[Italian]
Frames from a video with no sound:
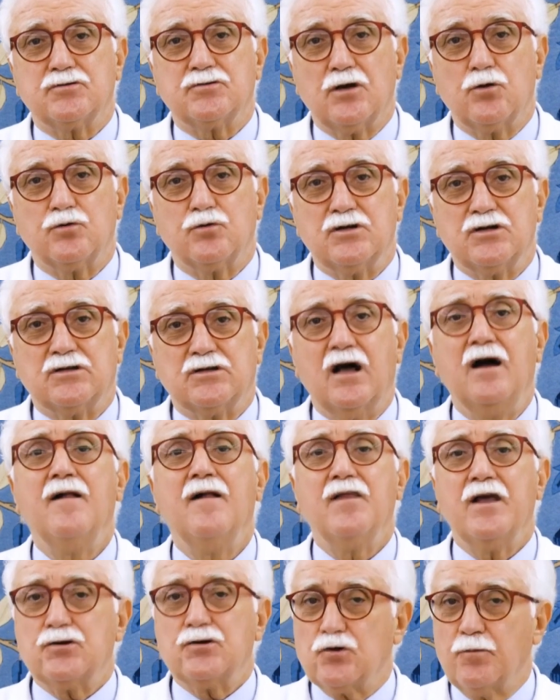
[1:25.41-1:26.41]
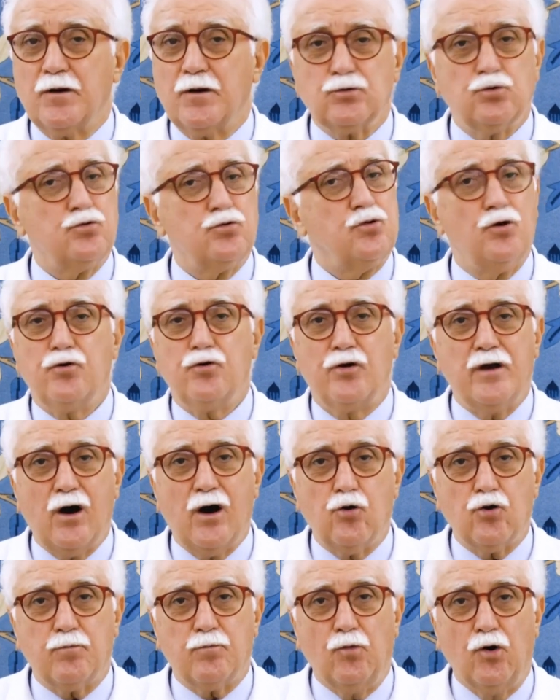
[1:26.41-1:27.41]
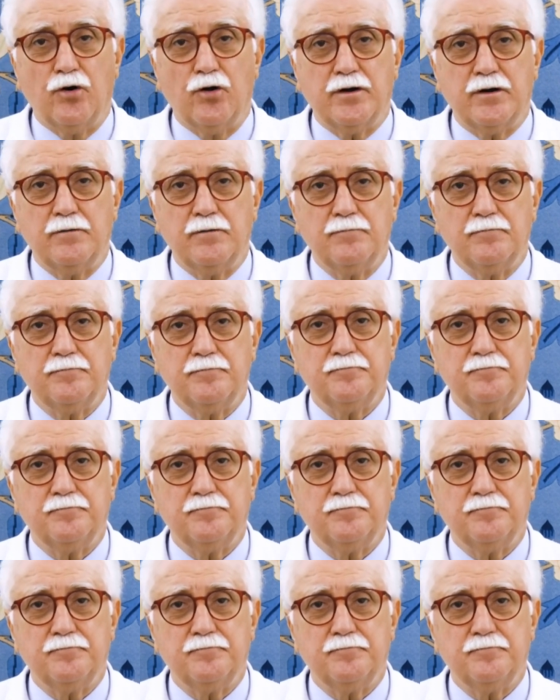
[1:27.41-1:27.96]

salutista e soprattutto non ha ormoni.